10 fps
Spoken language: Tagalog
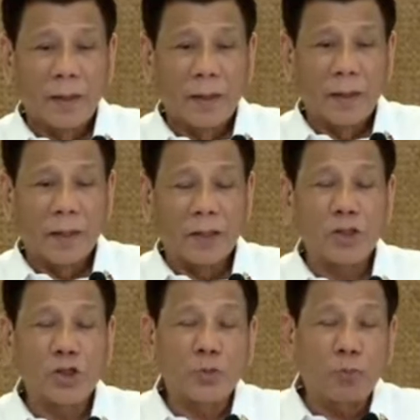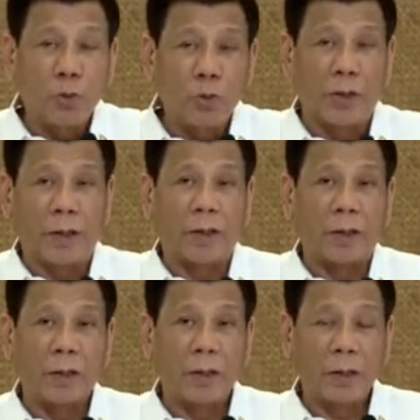are spewing.
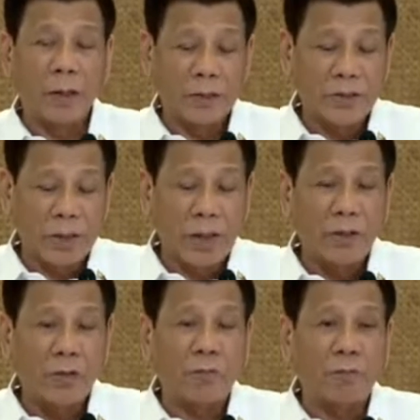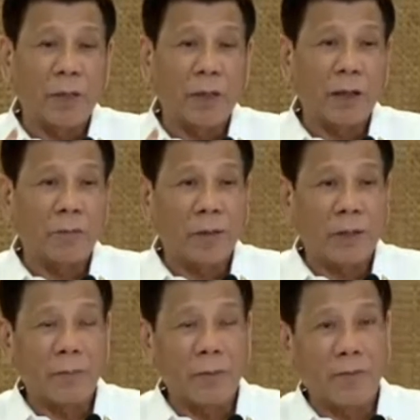Sila yung
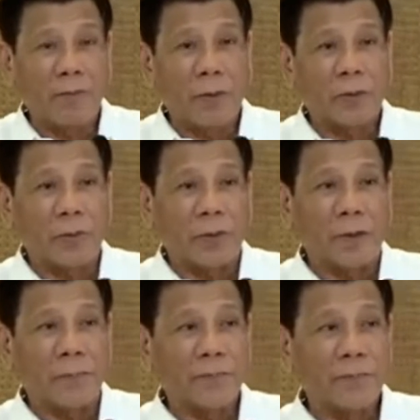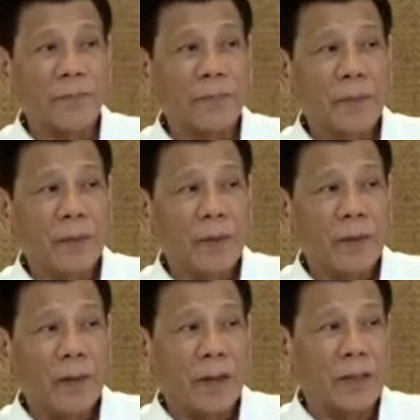pinakamaraming factory.
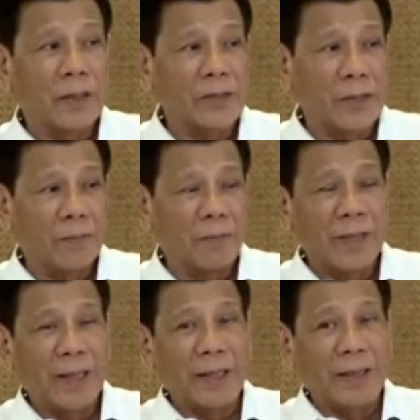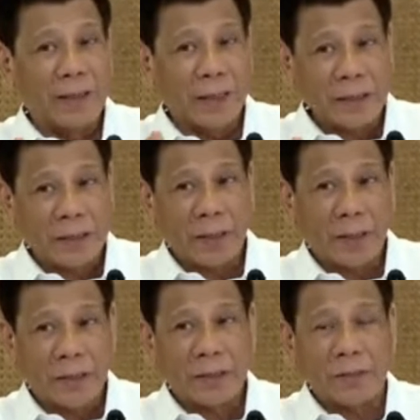And in some
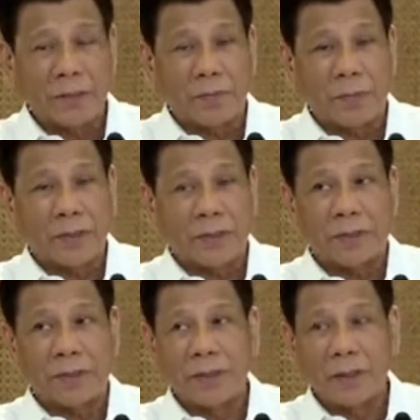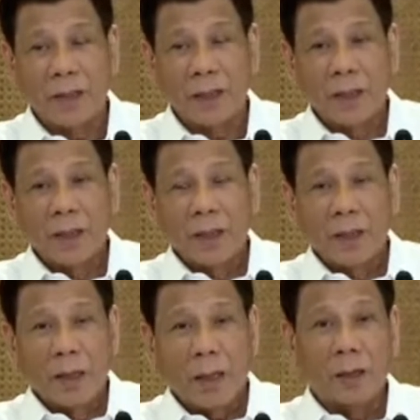industrialized cases,
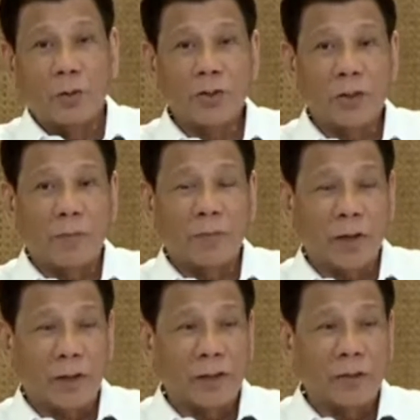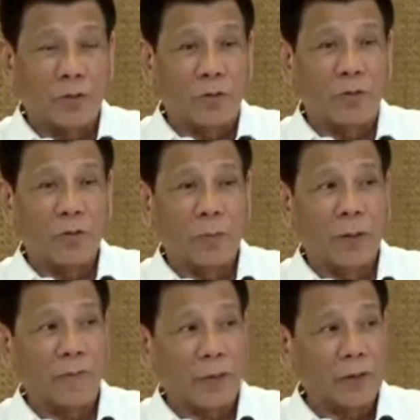halos every kanto may
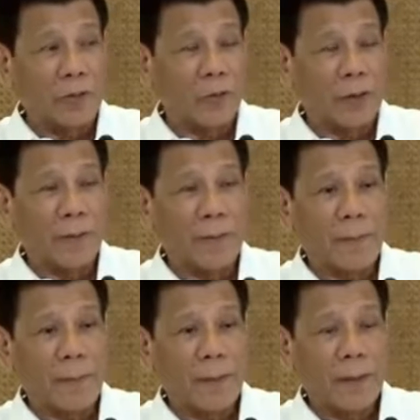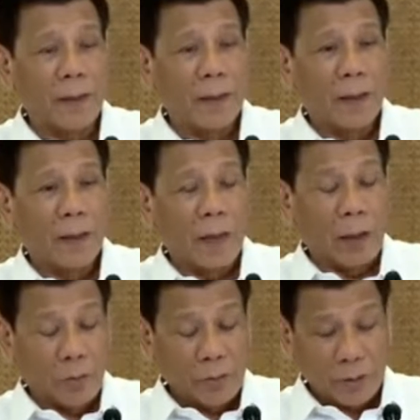factory. I
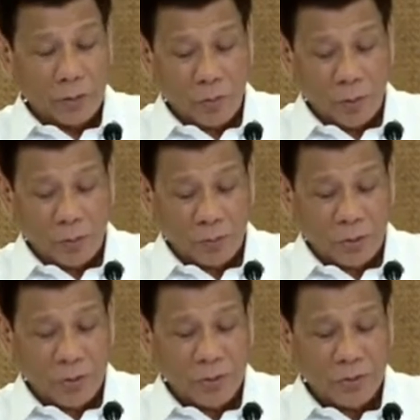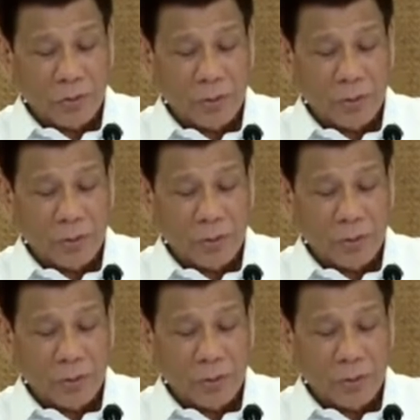would not want to mention